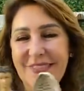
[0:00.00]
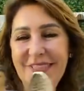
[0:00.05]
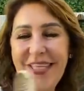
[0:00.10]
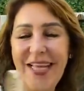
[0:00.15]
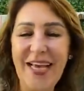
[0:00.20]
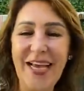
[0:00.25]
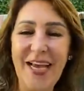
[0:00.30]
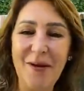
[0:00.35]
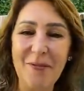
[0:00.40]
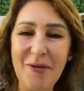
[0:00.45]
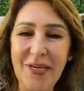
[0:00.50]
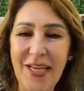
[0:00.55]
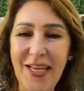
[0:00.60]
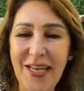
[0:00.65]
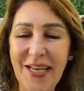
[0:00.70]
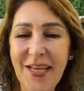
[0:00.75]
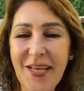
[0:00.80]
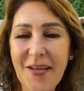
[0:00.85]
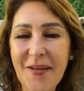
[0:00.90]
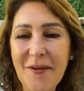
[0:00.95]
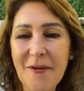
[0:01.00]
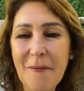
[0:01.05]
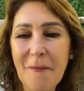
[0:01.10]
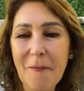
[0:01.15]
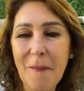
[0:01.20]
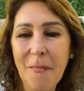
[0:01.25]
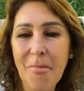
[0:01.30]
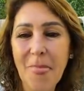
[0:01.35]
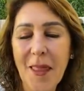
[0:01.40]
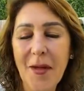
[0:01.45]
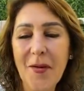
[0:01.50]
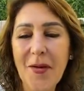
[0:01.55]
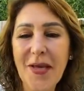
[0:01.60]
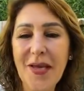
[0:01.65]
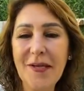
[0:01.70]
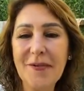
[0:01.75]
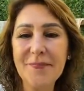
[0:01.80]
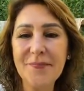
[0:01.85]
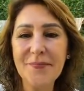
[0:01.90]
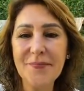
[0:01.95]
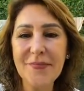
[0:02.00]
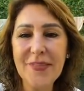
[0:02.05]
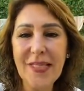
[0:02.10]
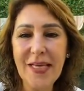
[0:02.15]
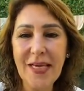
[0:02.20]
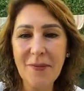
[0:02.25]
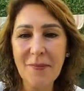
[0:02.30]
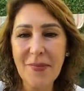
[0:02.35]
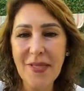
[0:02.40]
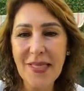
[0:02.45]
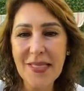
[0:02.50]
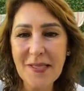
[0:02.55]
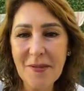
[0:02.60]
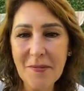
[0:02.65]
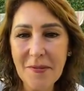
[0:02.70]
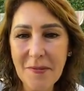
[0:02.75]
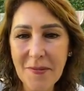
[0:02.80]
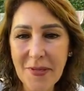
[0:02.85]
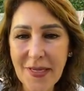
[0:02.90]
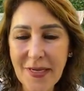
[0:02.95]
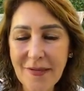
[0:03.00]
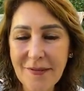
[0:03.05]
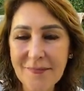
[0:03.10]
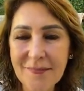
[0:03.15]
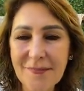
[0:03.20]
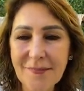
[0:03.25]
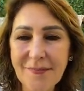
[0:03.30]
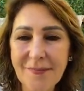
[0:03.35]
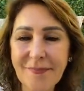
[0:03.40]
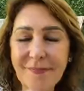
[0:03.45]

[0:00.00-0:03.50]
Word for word: San Gabriel. Oigan, díganme, ¿ya se ve bien?